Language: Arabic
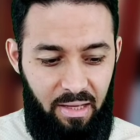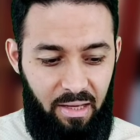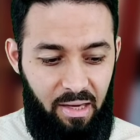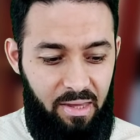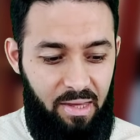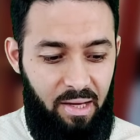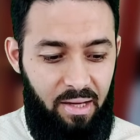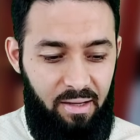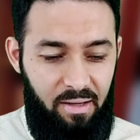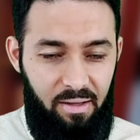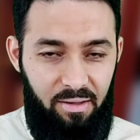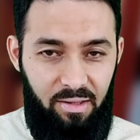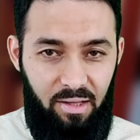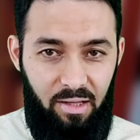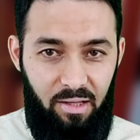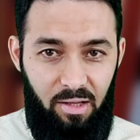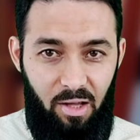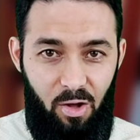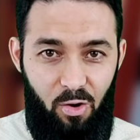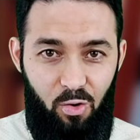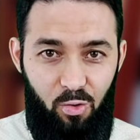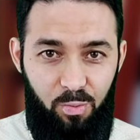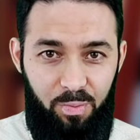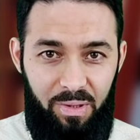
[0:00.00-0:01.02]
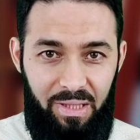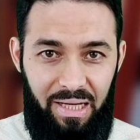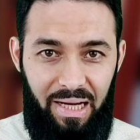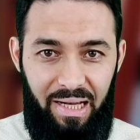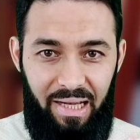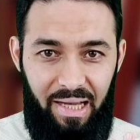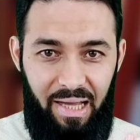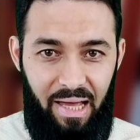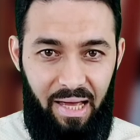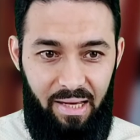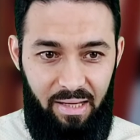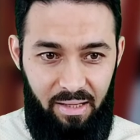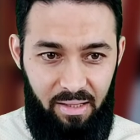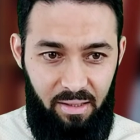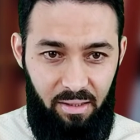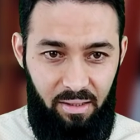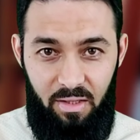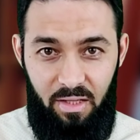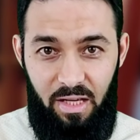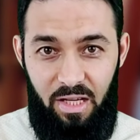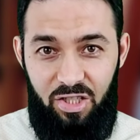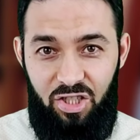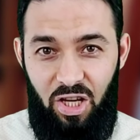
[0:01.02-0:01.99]
إذا أراد الله بنا
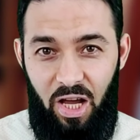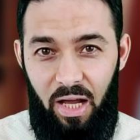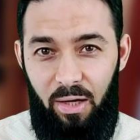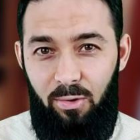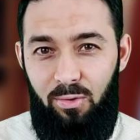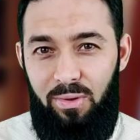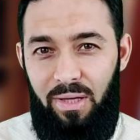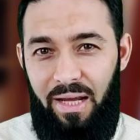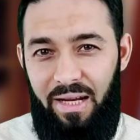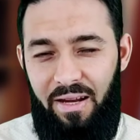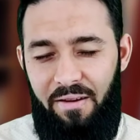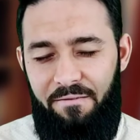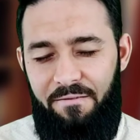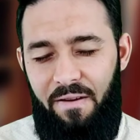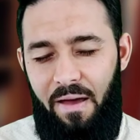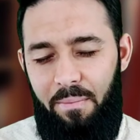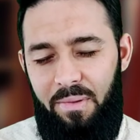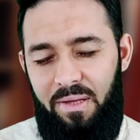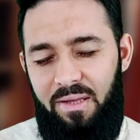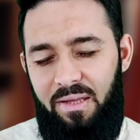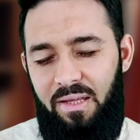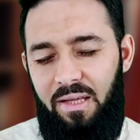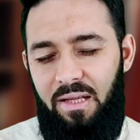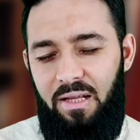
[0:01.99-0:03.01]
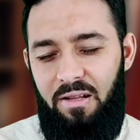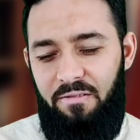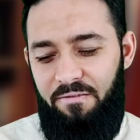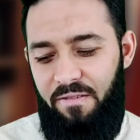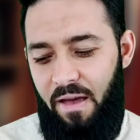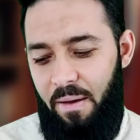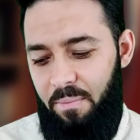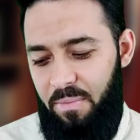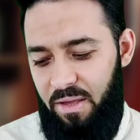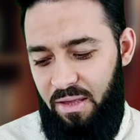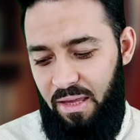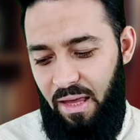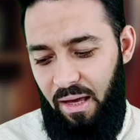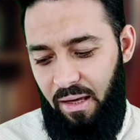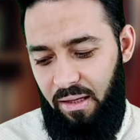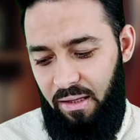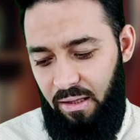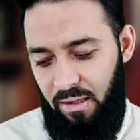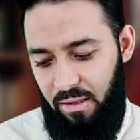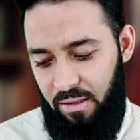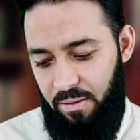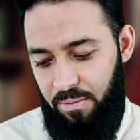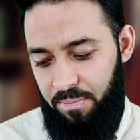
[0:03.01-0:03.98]
الخير يجعلنا نفهم الدين الفهم
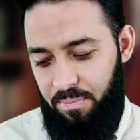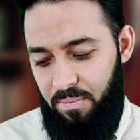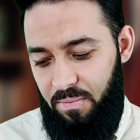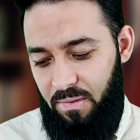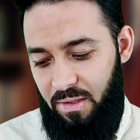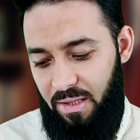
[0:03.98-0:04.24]
الدقيق